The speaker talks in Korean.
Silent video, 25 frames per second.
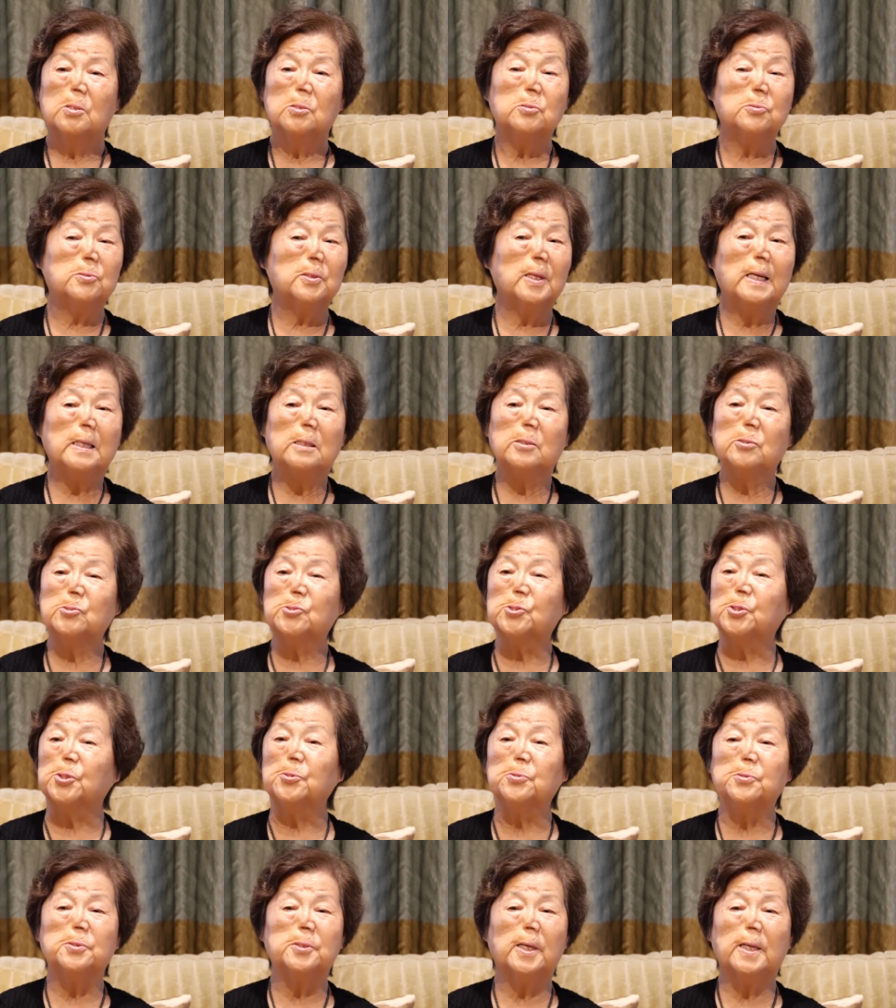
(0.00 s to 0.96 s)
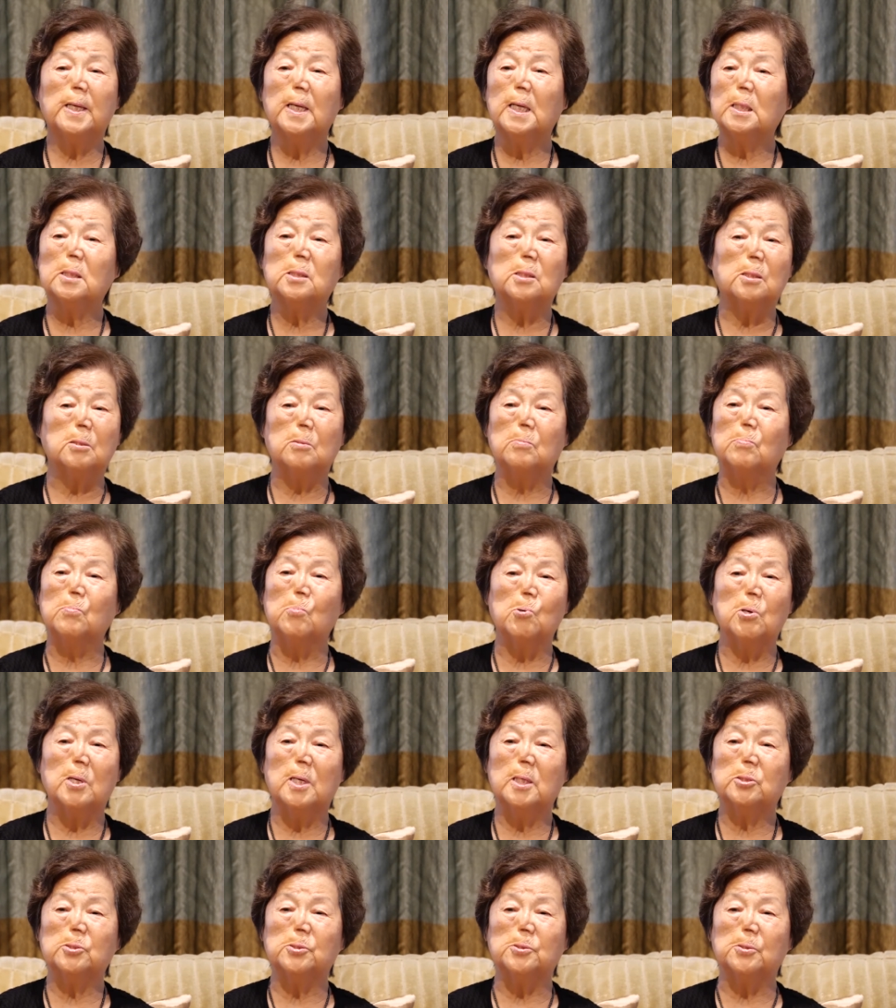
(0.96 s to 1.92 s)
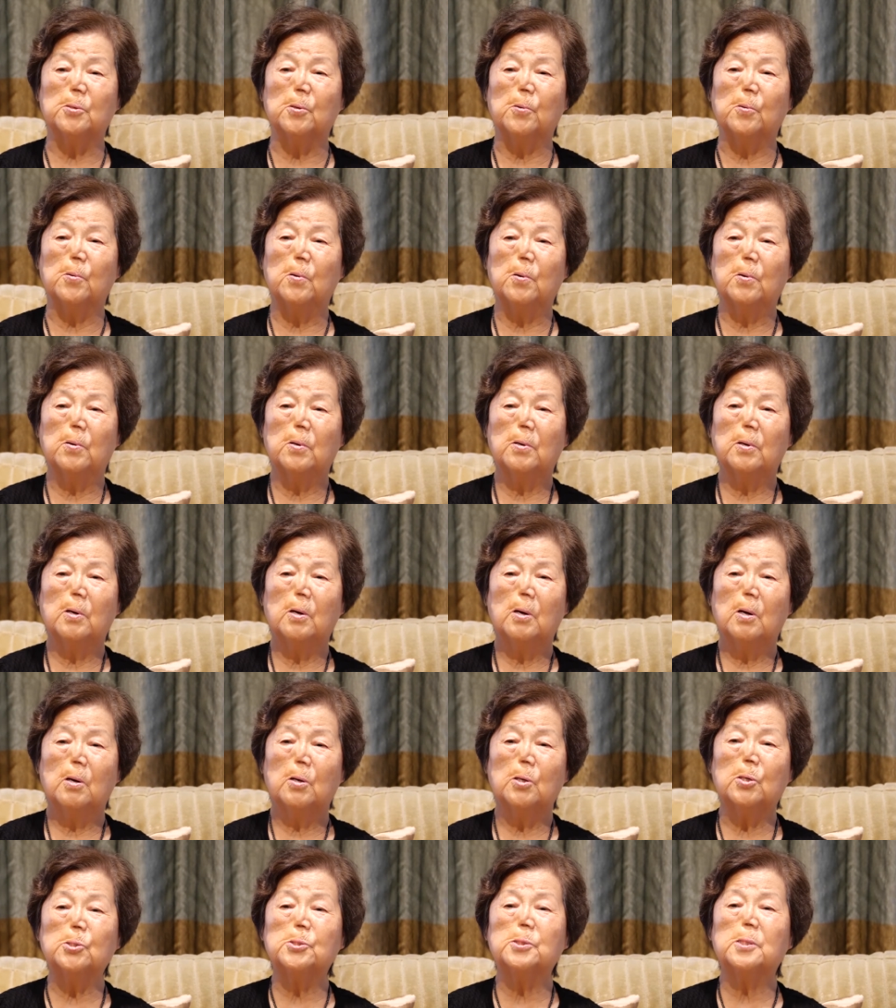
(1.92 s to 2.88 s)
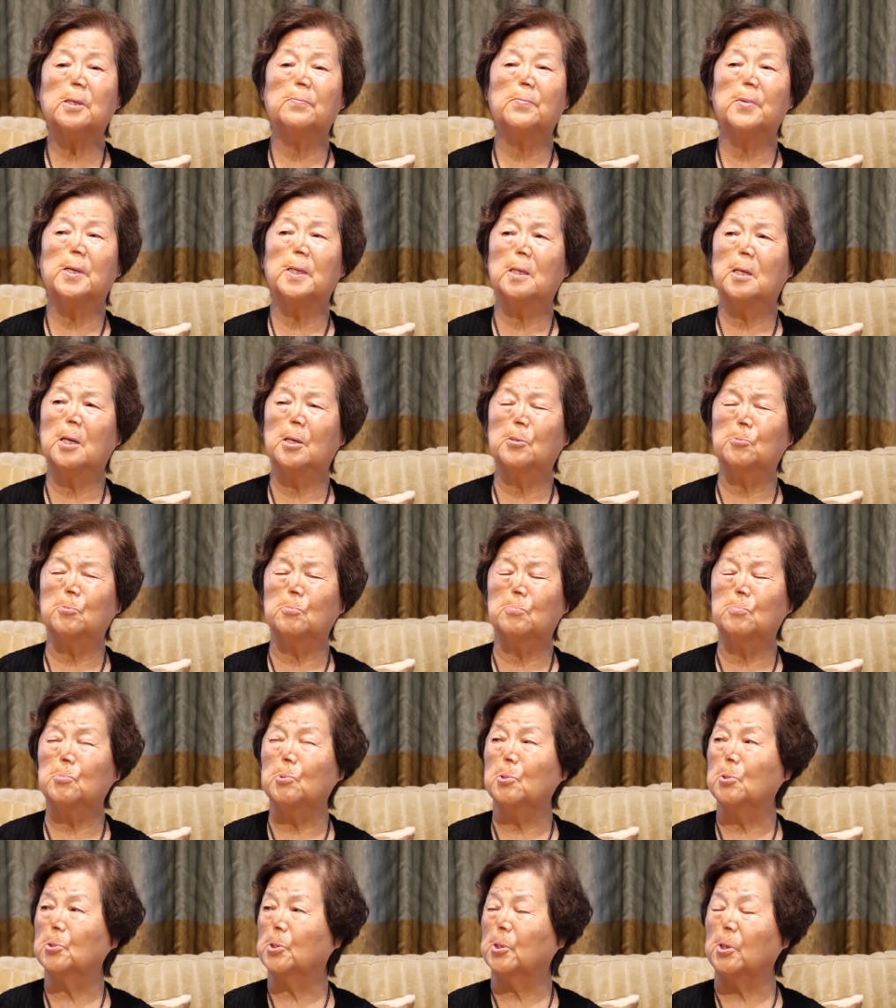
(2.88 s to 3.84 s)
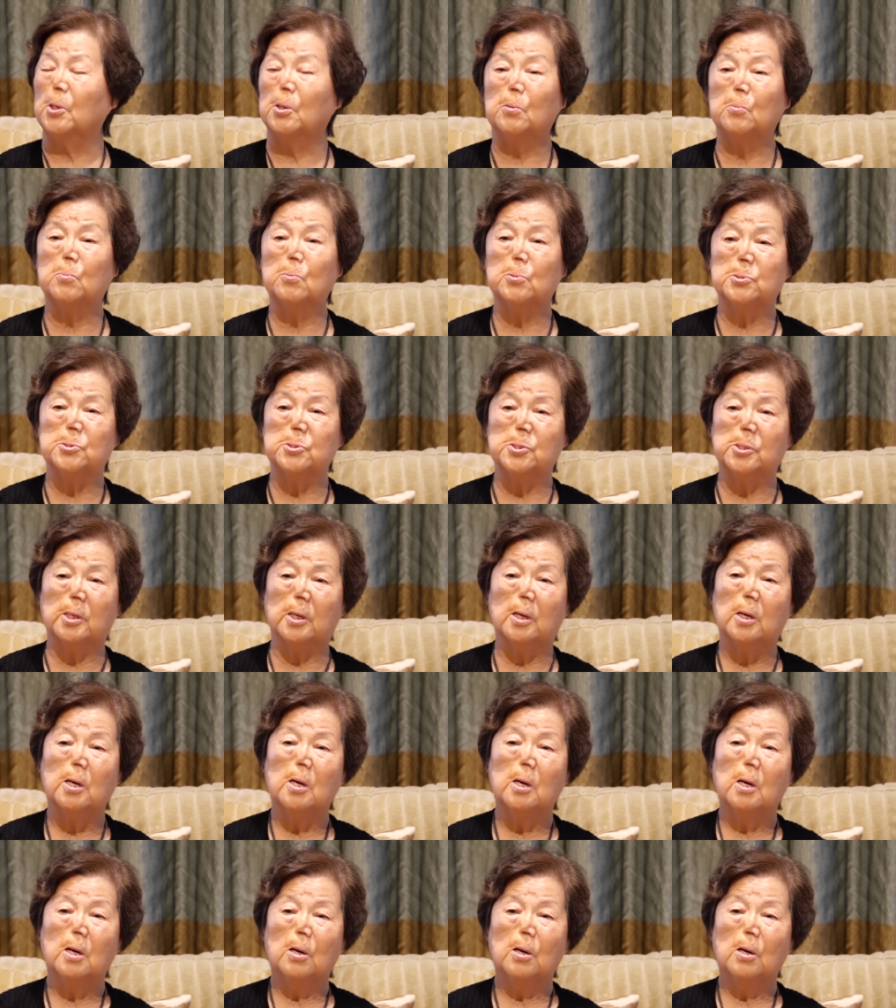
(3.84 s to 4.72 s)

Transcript: 나는 전쟁 같은 거 몰랐어요. 어. 그때만 해도 뭐 겨우 이제